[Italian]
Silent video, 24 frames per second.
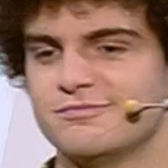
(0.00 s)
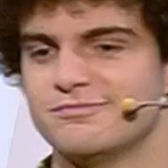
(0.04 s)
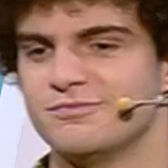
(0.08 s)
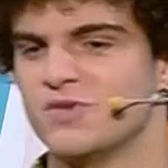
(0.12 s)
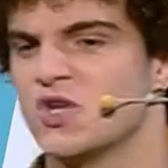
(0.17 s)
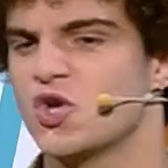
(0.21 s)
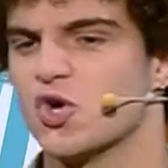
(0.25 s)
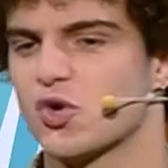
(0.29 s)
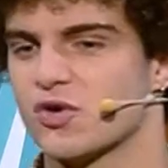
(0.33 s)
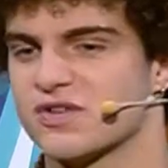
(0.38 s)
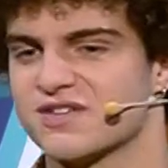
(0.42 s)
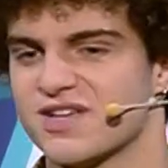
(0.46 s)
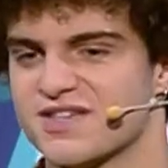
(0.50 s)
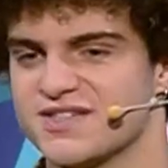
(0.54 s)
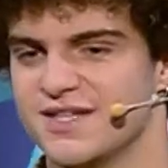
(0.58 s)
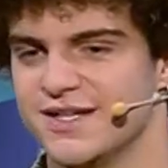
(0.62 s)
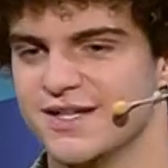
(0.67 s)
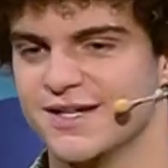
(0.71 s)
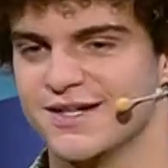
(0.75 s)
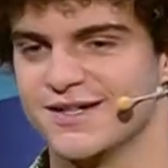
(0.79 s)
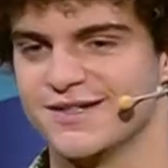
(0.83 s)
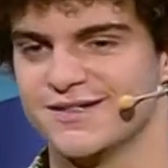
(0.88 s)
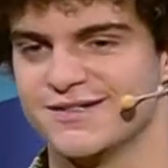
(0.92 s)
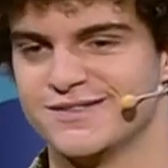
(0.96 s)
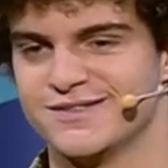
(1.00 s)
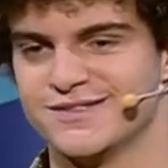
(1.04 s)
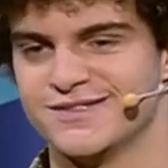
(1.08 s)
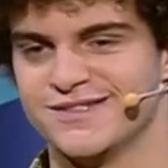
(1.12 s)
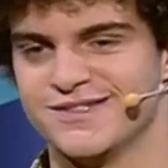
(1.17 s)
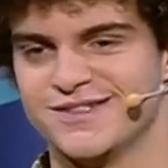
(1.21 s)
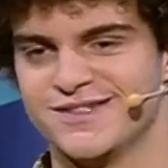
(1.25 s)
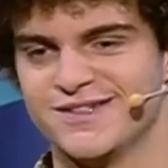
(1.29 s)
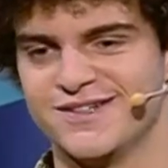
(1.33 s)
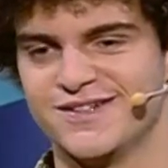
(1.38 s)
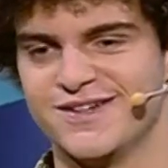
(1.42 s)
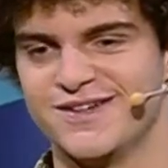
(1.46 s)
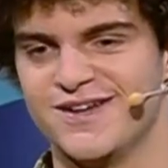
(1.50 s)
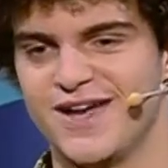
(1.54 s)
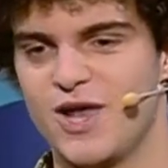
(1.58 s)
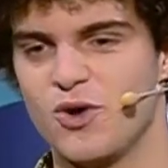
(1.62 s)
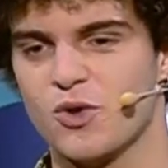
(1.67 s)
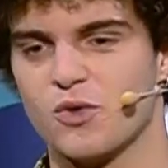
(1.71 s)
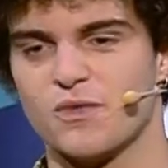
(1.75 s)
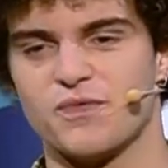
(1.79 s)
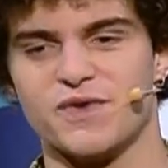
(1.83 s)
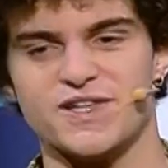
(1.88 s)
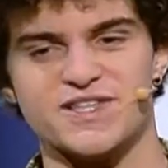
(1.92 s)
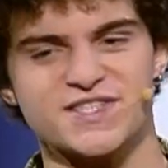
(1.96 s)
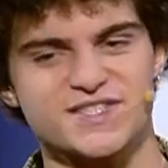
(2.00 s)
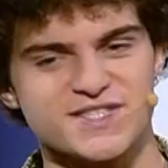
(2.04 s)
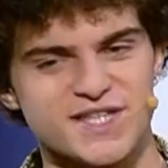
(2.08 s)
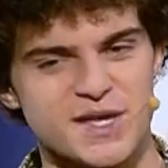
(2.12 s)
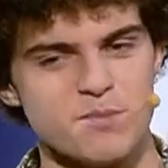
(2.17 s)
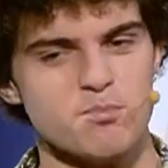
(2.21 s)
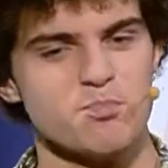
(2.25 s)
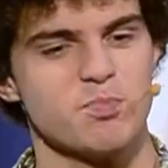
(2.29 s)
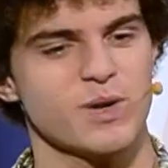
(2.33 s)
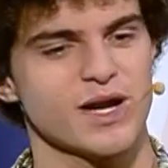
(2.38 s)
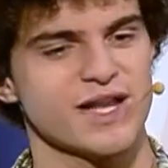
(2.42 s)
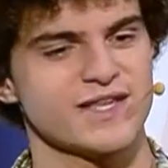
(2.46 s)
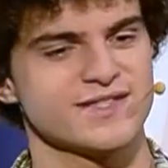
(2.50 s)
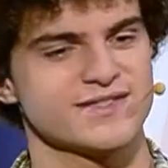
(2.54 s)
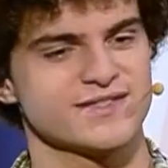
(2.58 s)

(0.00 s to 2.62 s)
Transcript: Di cortesia. E loro fanno sempre la